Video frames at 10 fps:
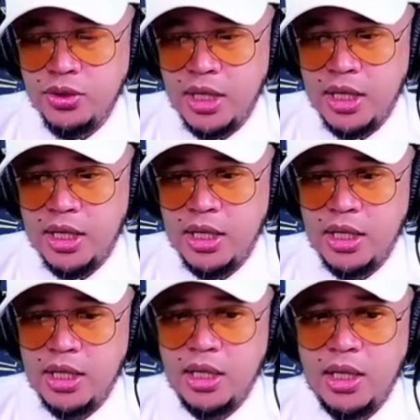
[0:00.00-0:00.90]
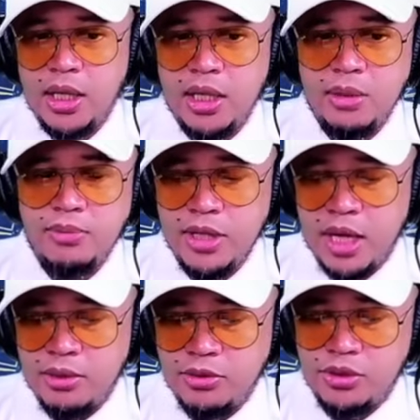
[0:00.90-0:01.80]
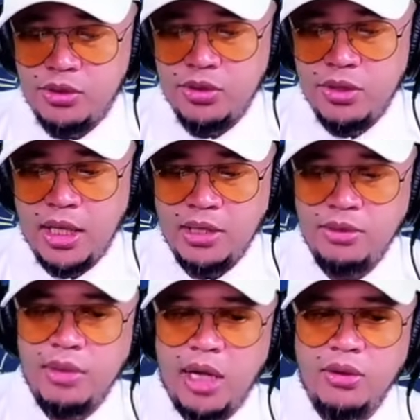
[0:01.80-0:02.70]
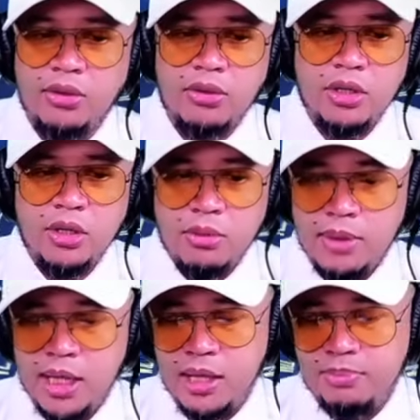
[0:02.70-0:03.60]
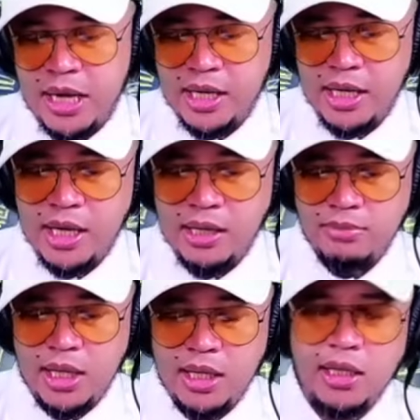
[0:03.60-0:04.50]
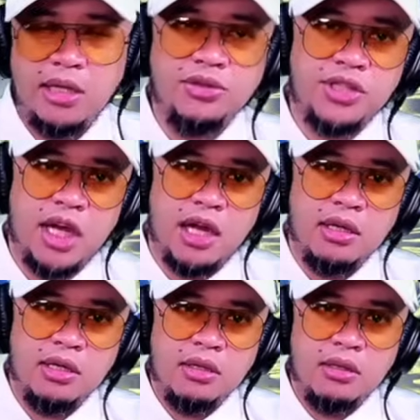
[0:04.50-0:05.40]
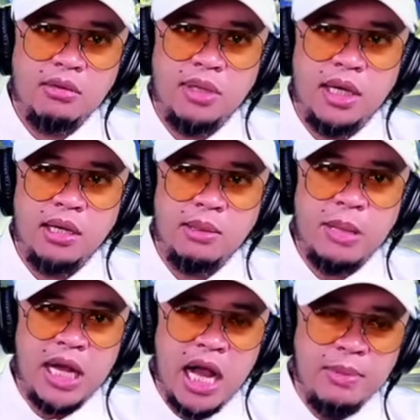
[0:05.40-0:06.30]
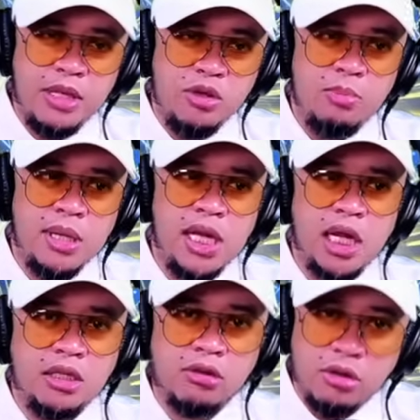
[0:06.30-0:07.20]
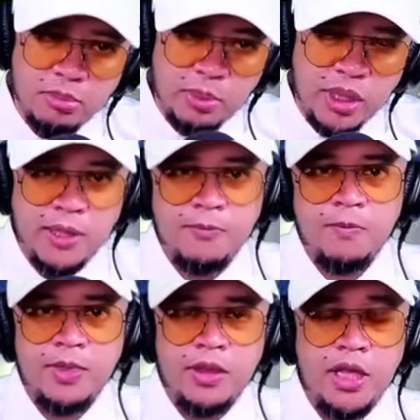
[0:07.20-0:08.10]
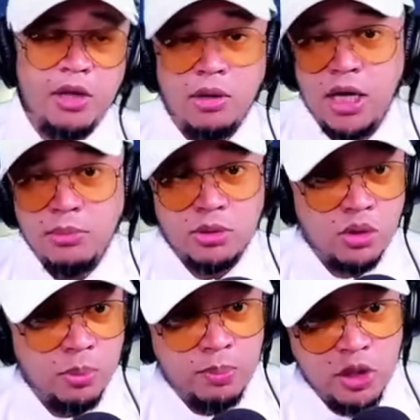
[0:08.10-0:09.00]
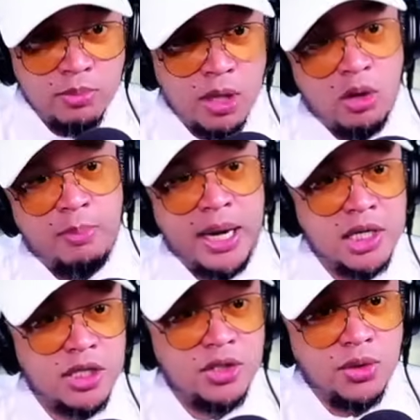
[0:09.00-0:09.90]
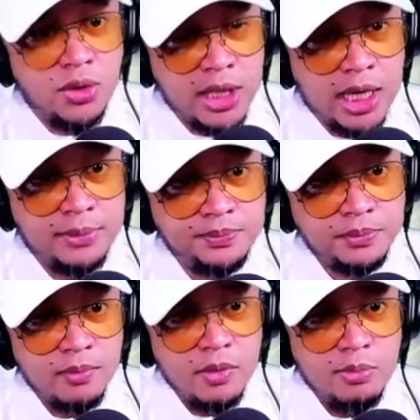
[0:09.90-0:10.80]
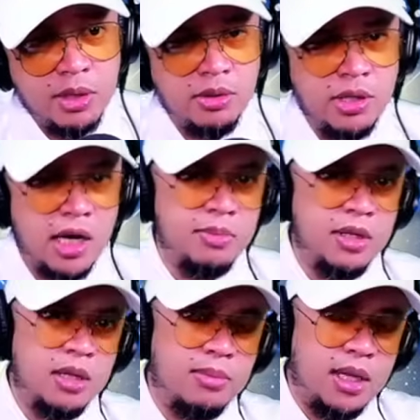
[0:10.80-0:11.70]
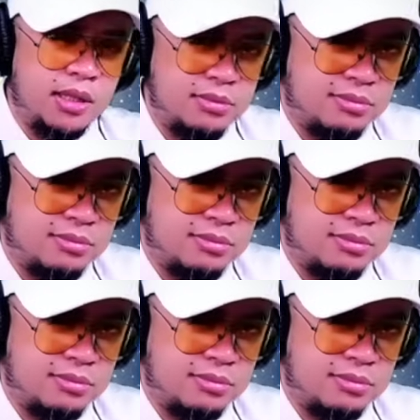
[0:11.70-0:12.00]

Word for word: uh, alam mo na, gusto nyo lang, ano, ma, para lang, ma, ano siya, ma, magamit nyo bilang trophy. Hindi ko alam, trophy nyo ba o para sa sona? Pero grabe naman.